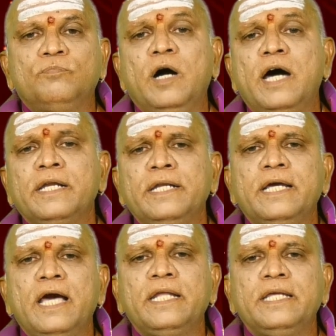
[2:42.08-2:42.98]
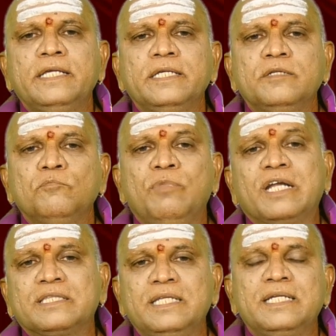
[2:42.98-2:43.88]
భార్యని కానీ
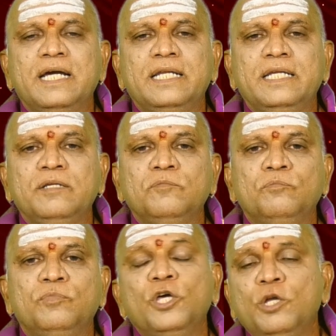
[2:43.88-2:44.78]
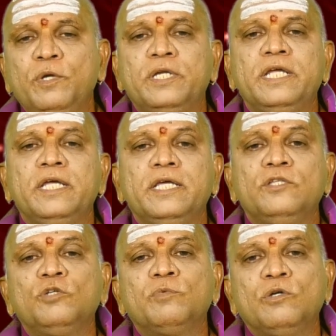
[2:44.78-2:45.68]
భర్తని కానీ పేరు పెట్టి
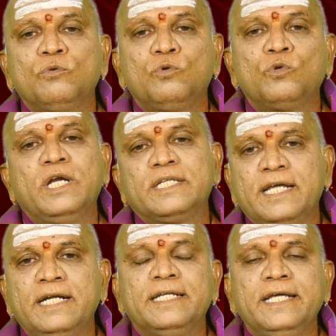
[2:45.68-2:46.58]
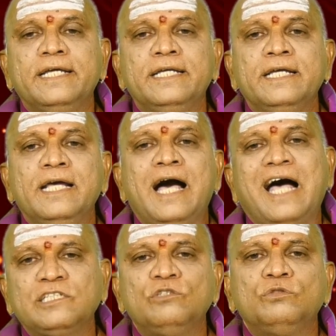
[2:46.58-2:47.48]
ఎందుకు పిలవకూడదు అంటారంటే
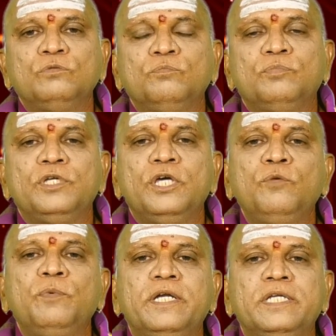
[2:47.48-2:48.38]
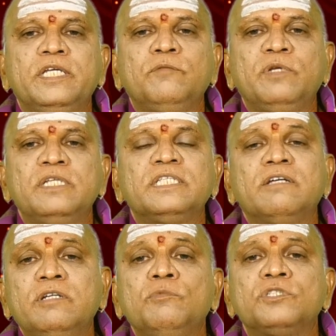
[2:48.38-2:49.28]
అసలు పేరు పెట్టి పిలిచేది
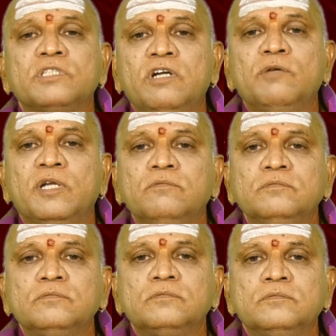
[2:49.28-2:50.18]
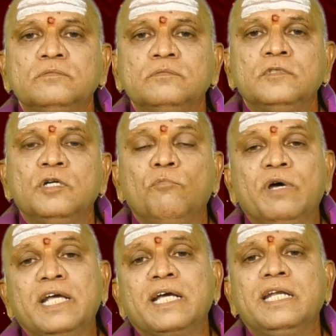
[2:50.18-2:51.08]
ఎవరిని పిలుస్తామండి మనం
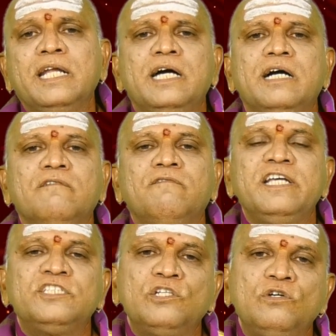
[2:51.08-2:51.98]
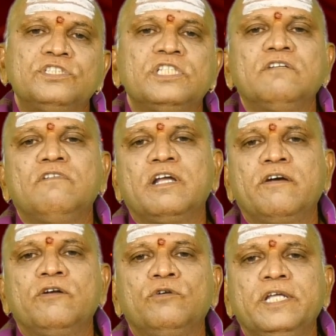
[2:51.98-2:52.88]
మనకన్నా వయసులో చిన్నవారు
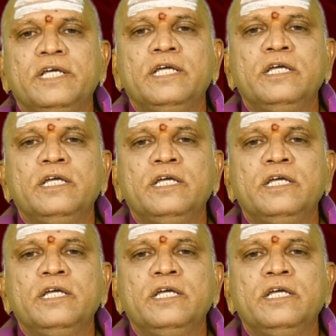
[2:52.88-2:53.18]
అని ఉంటే